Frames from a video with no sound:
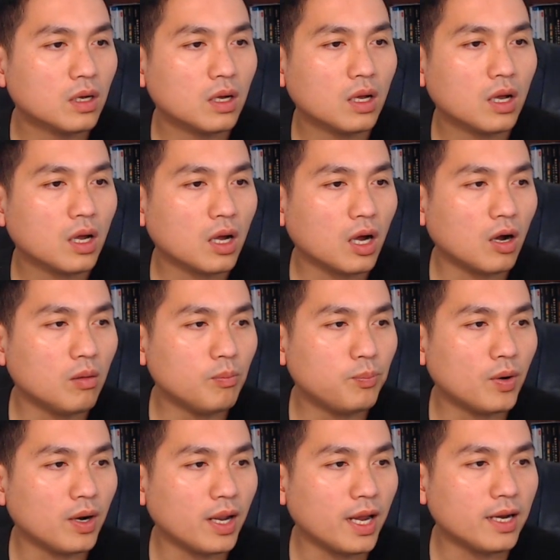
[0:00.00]
Ông
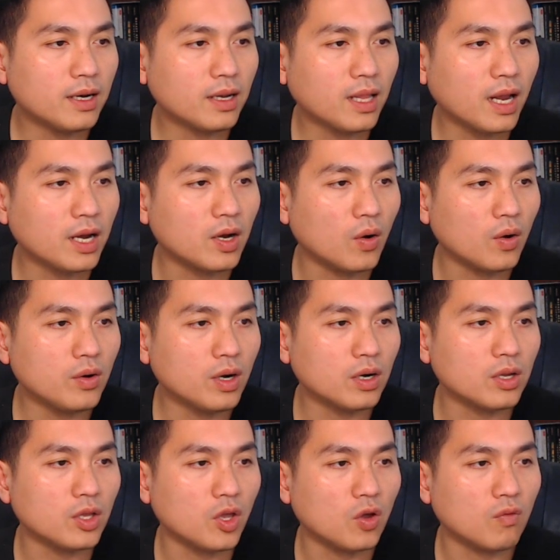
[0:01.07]
Poland đã thay đổi rất là
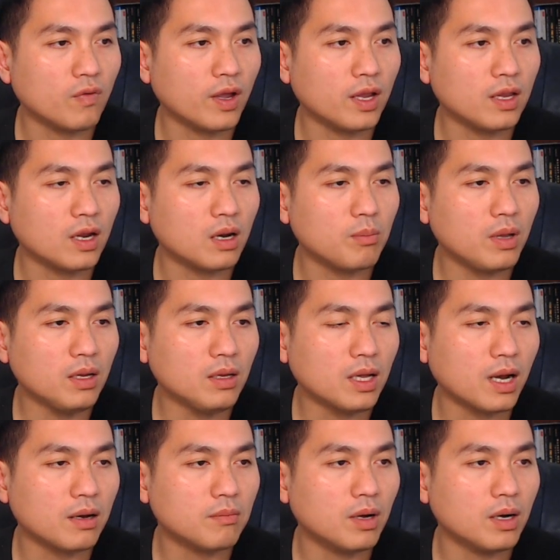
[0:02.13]
nhiều và hiện giờ đã biến
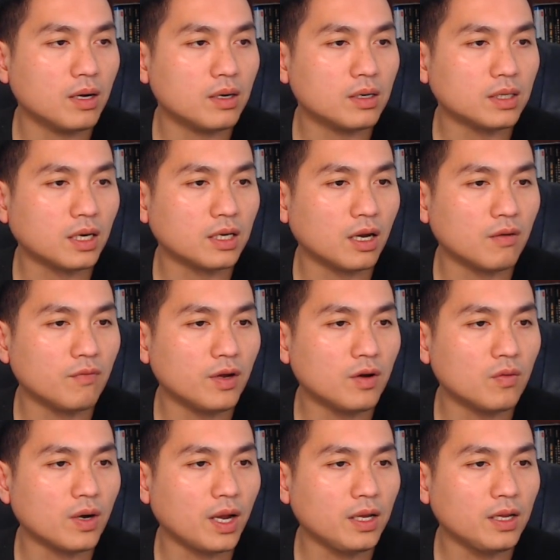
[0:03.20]
thành mình trở thành thành viên của
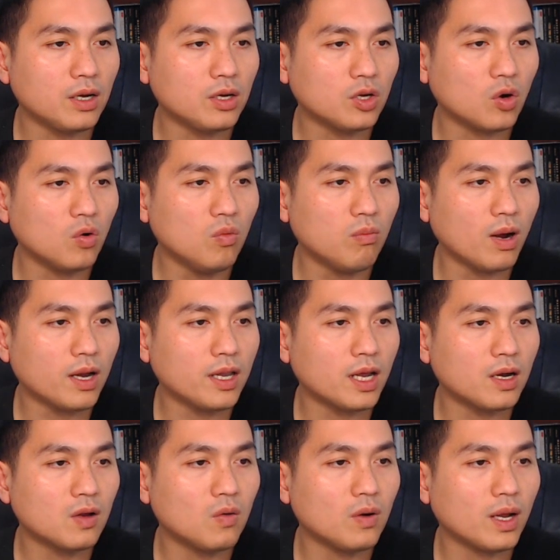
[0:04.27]
đảng Dân Chủ mang danh
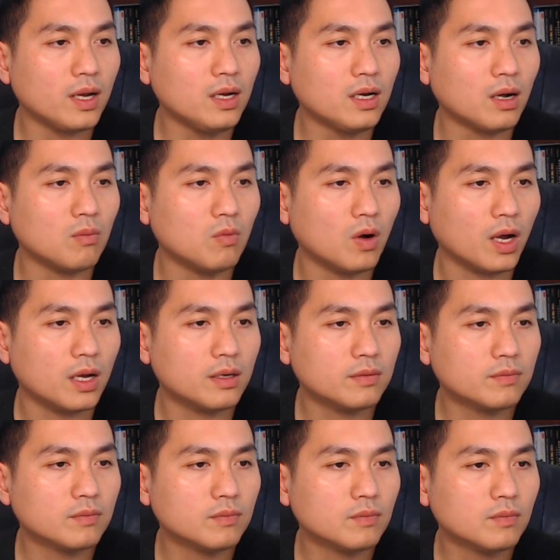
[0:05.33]
của đảng Cộng Hòa.
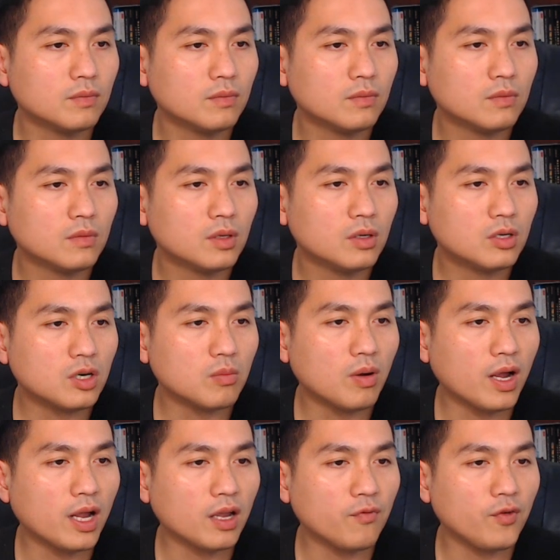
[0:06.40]
Trong hai
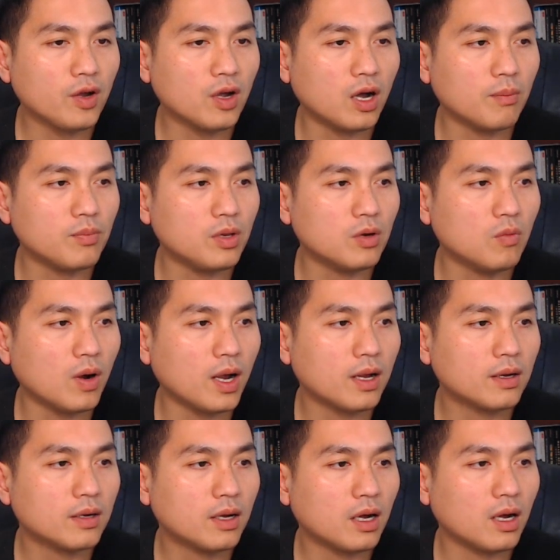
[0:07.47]
cái phiên họp vừa qua,
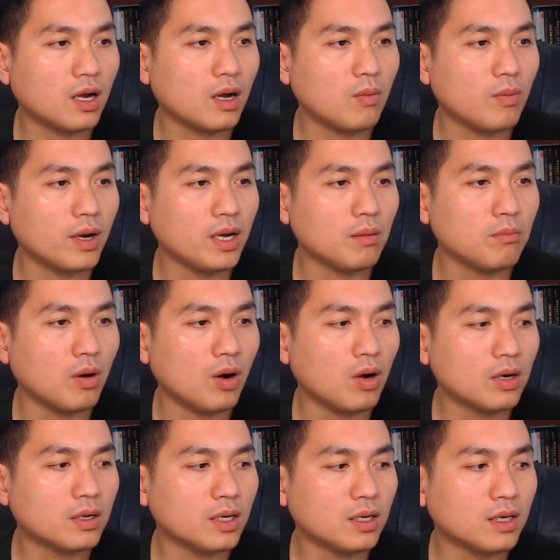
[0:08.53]
ông ấy đã bỏ
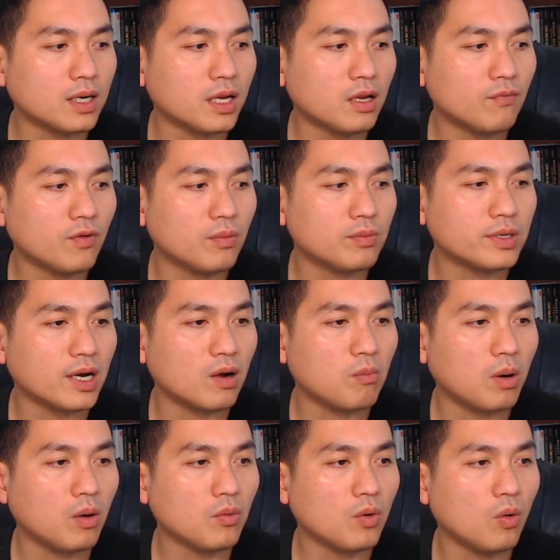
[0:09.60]
tất cả những phong trào bảo
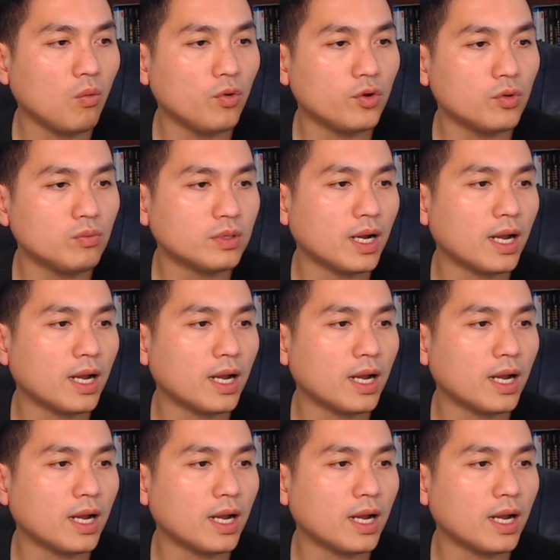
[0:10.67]
thủ của chúng ta.